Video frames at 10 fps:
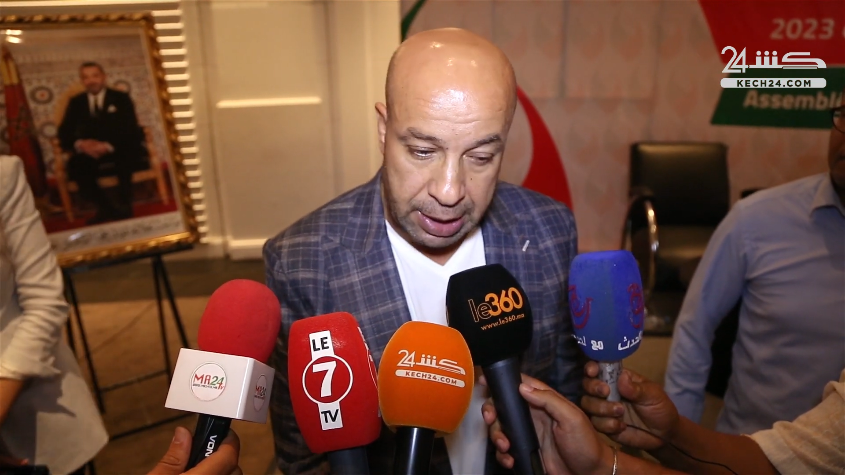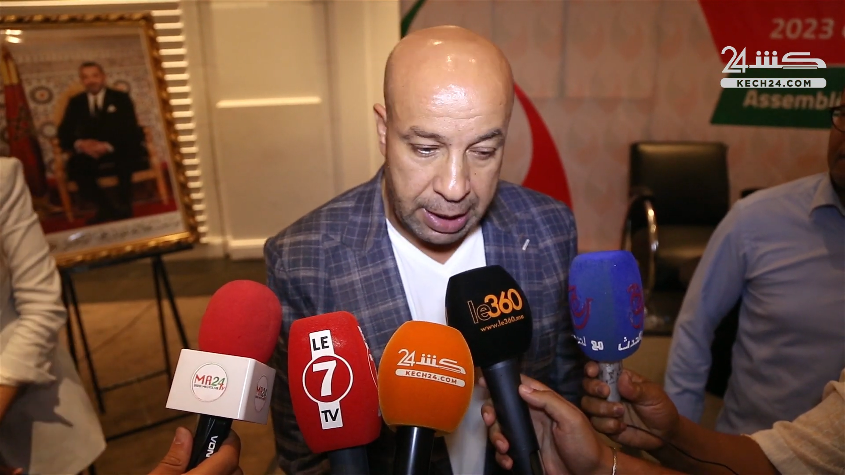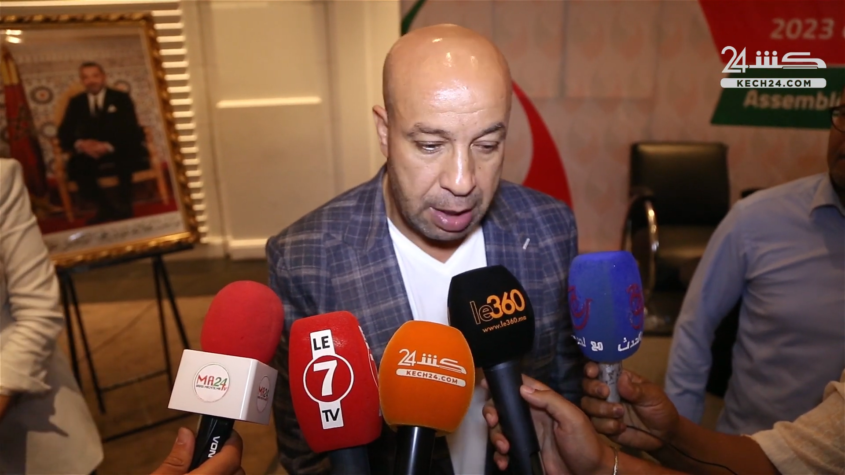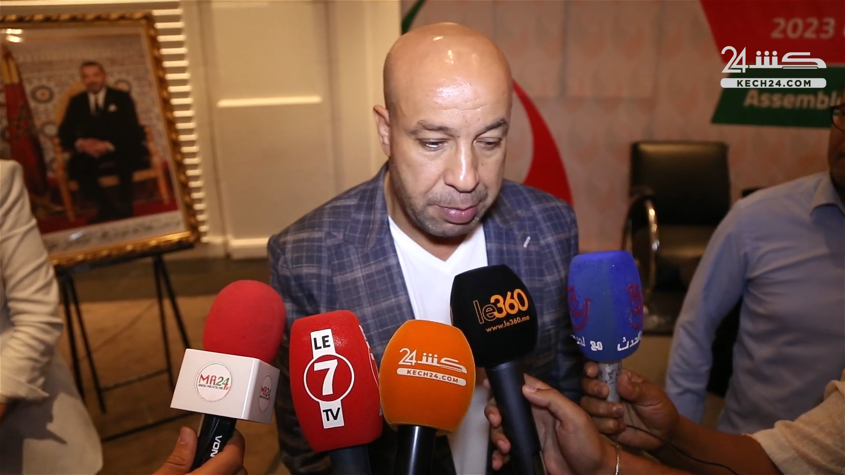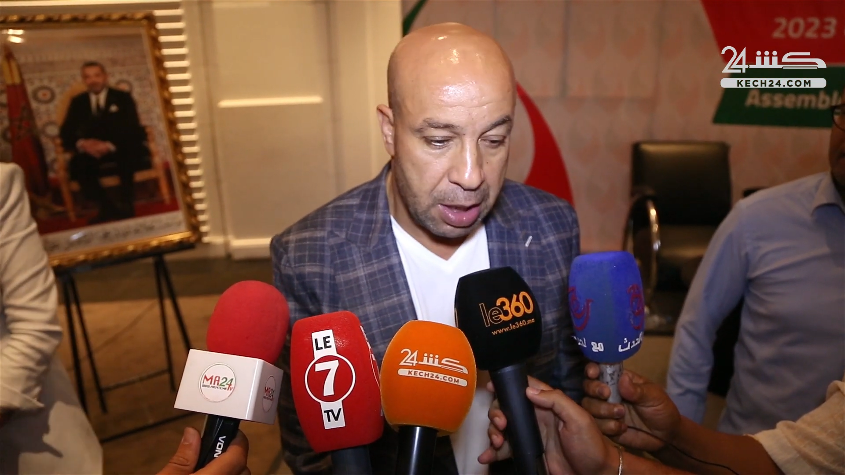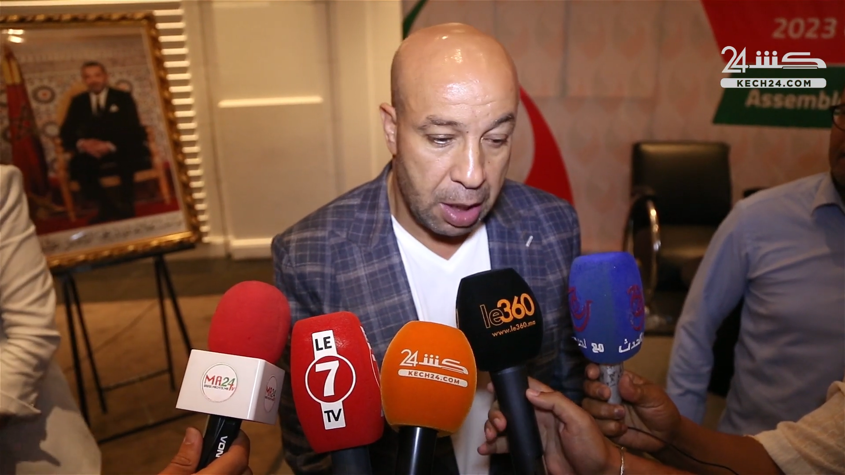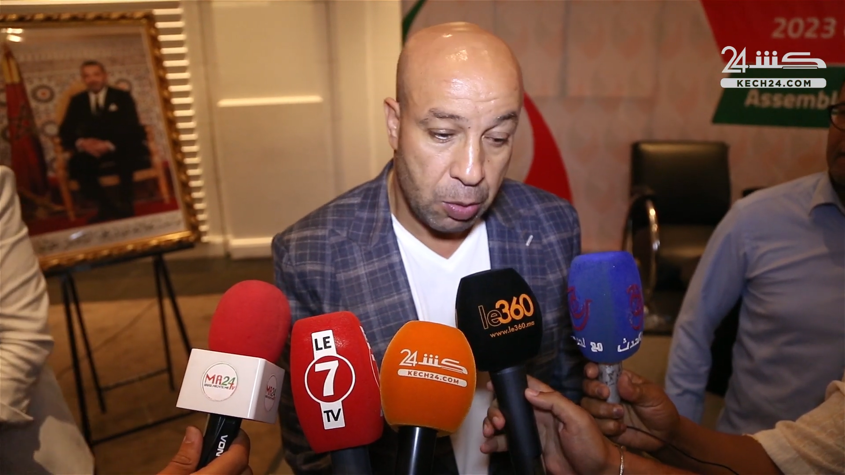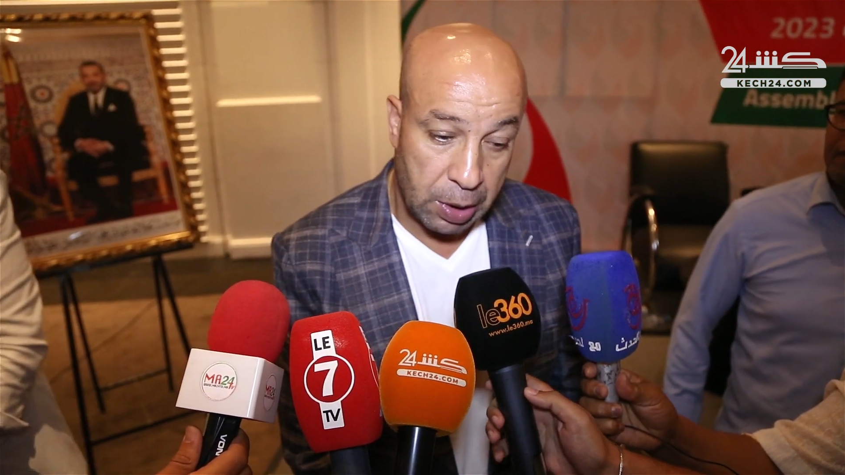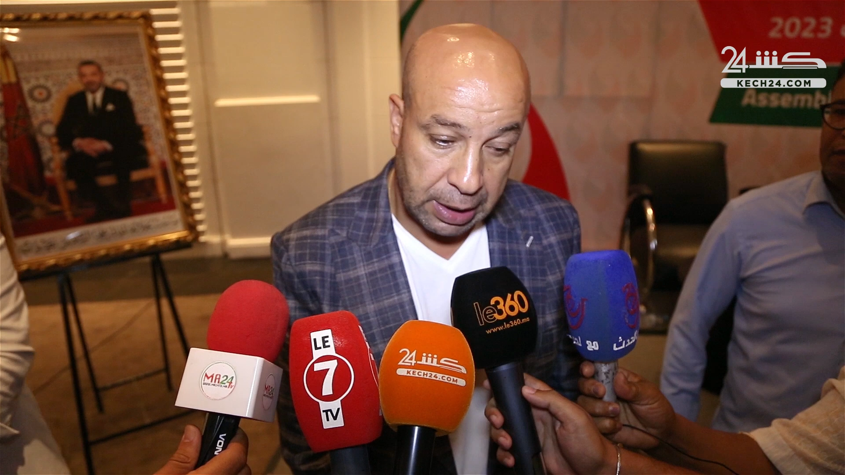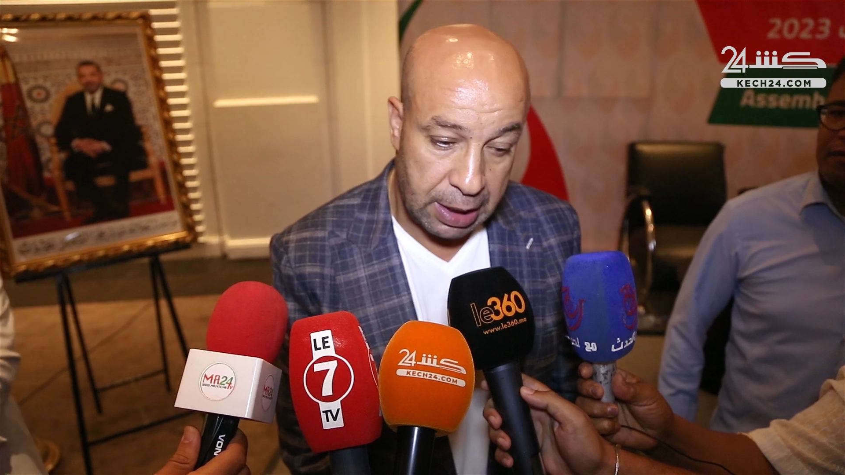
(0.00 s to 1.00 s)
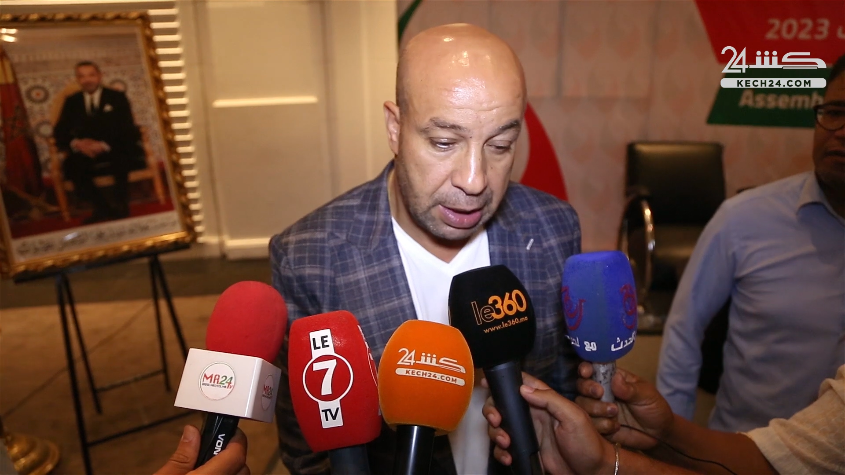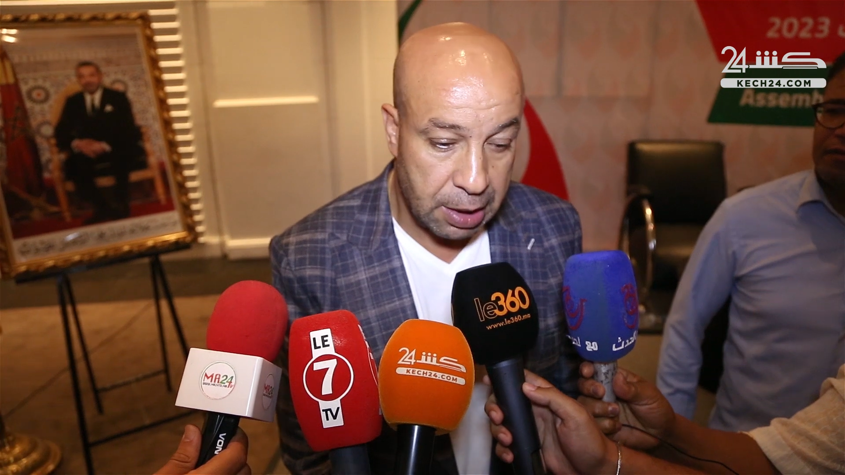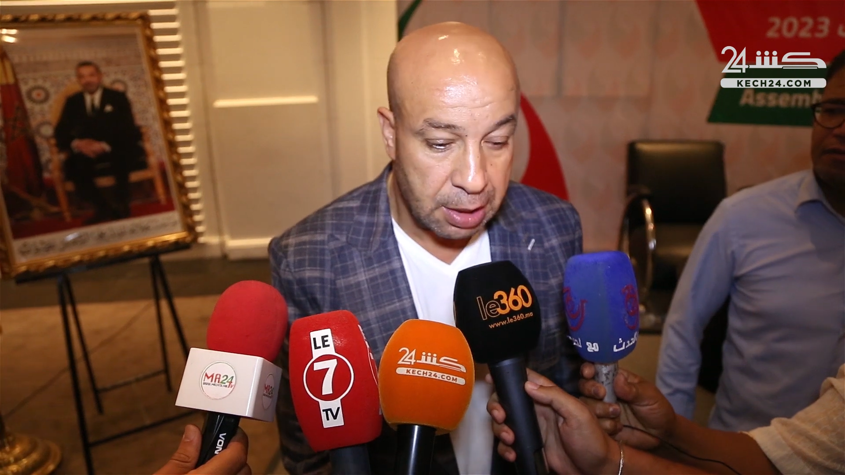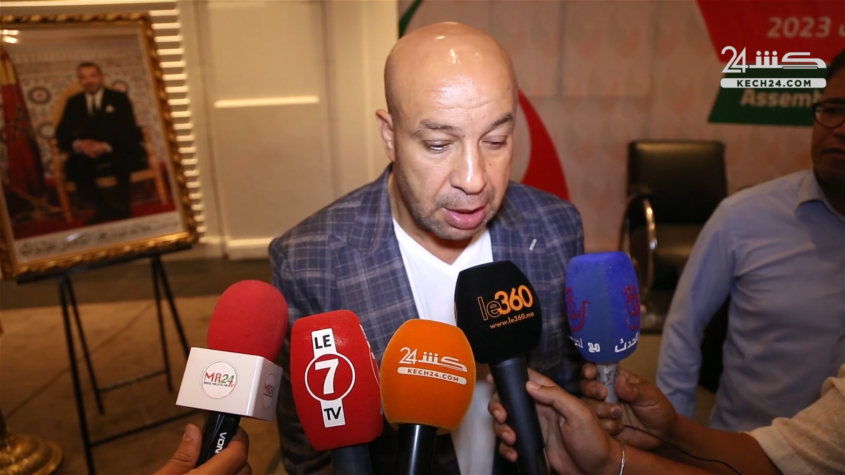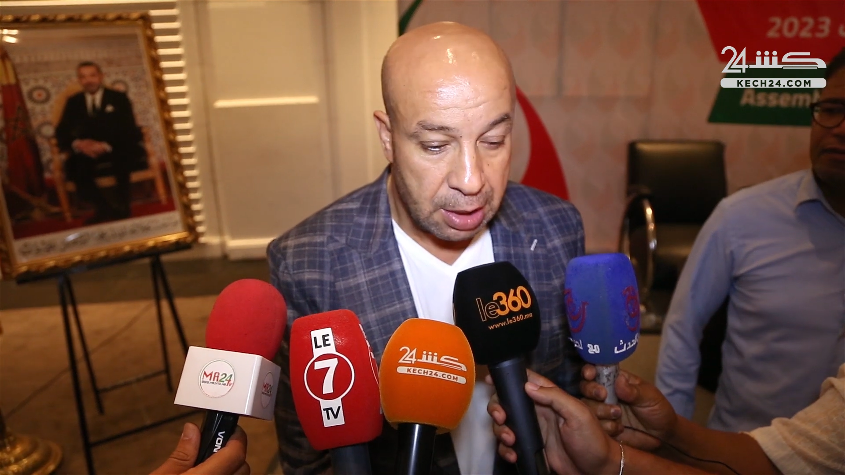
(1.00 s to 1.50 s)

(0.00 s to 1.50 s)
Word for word: الإعلامية وكذلك